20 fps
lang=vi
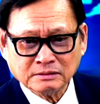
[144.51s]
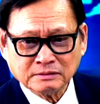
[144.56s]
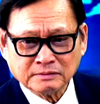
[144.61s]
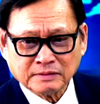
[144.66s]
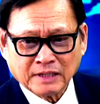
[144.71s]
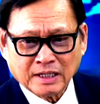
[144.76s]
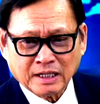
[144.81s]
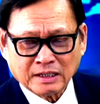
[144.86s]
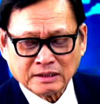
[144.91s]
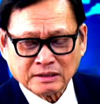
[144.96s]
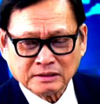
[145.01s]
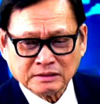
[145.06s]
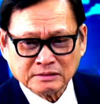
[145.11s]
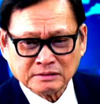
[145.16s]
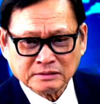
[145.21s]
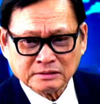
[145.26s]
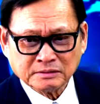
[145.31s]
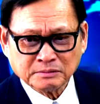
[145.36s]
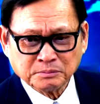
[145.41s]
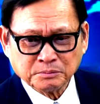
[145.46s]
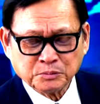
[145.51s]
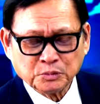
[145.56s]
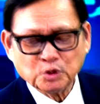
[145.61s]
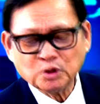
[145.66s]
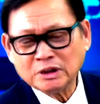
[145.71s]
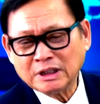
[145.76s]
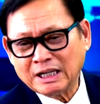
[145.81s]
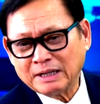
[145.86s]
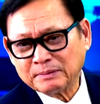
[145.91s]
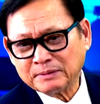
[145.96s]
và
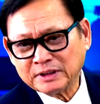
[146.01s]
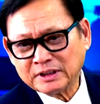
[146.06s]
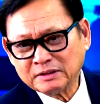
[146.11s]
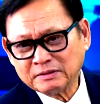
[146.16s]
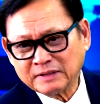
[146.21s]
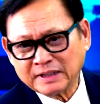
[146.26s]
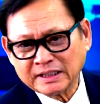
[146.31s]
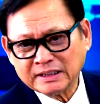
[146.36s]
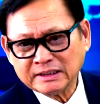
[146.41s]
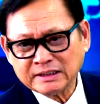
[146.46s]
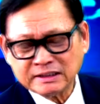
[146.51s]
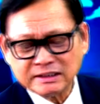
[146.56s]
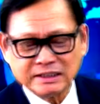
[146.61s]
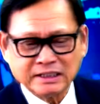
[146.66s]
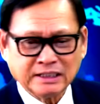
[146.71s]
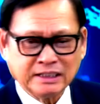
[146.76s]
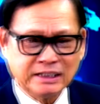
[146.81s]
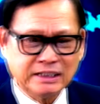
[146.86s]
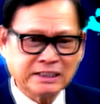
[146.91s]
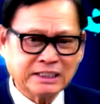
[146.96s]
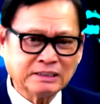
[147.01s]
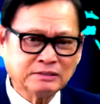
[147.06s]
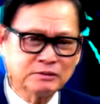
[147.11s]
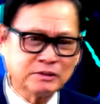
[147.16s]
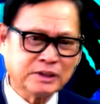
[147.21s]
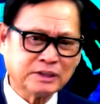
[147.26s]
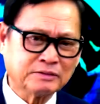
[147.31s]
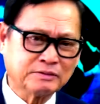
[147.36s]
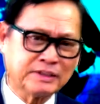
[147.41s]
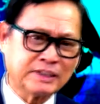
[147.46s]
muốn làm như vậy thì chính
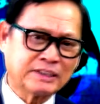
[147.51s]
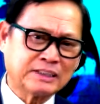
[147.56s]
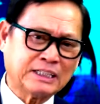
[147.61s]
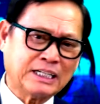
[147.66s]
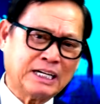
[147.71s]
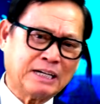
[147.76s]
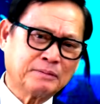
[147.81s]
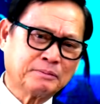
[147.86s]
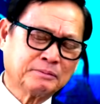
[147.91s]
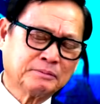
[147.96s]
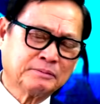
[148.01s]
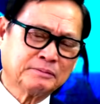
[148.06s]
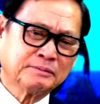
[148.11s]
quyền Việt Nam